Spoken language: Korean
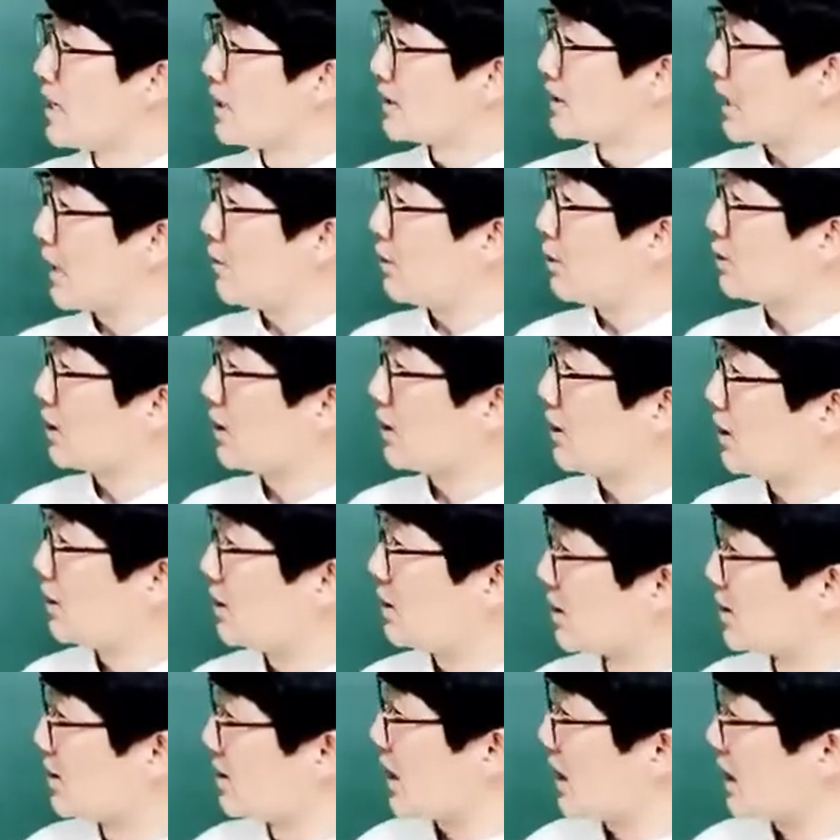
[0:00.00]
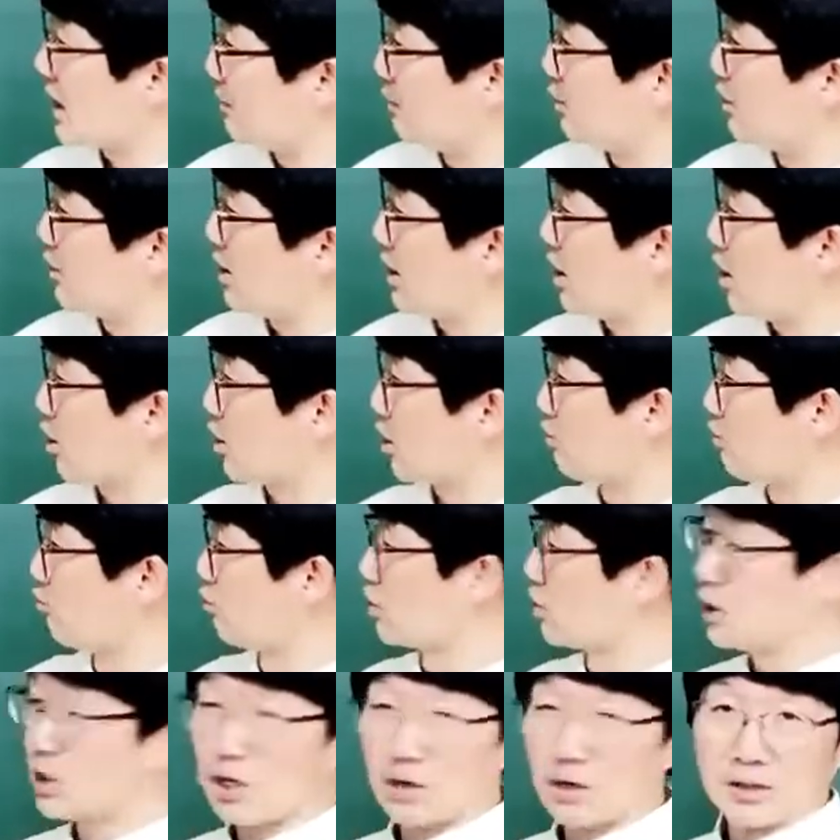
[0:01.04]
세 번째는 등장인물들의 어떤
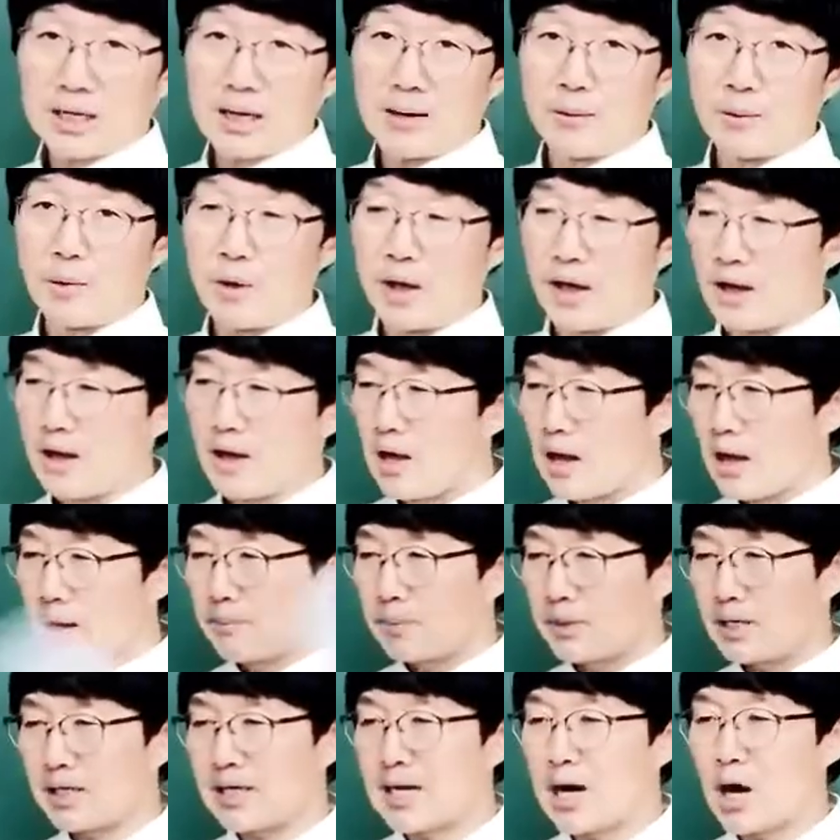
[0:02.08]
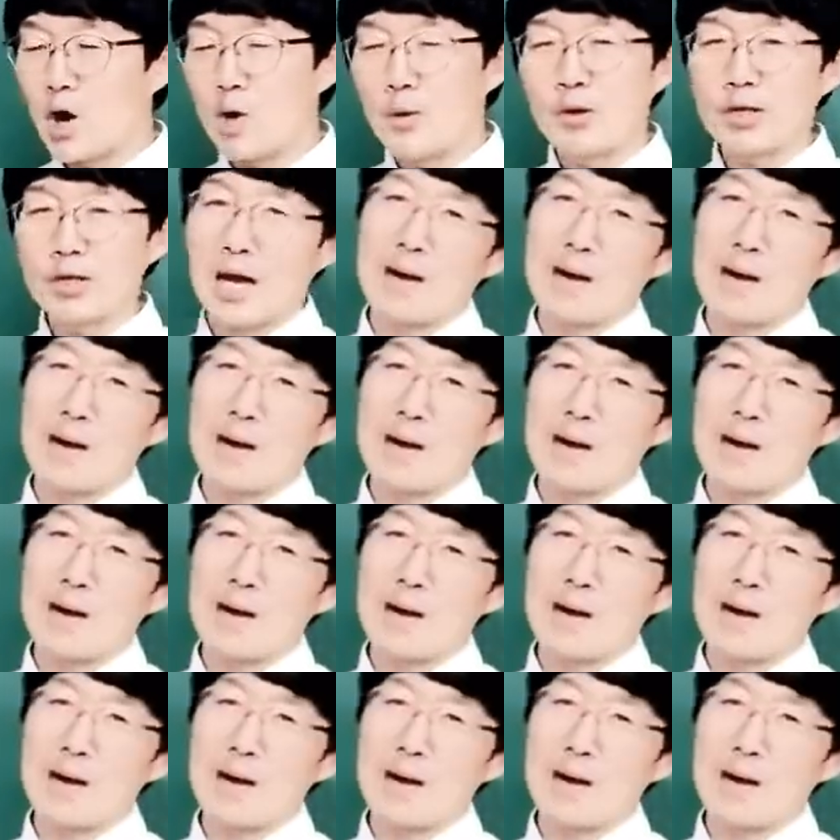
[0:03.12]
무기력함. 왜? 비가 오면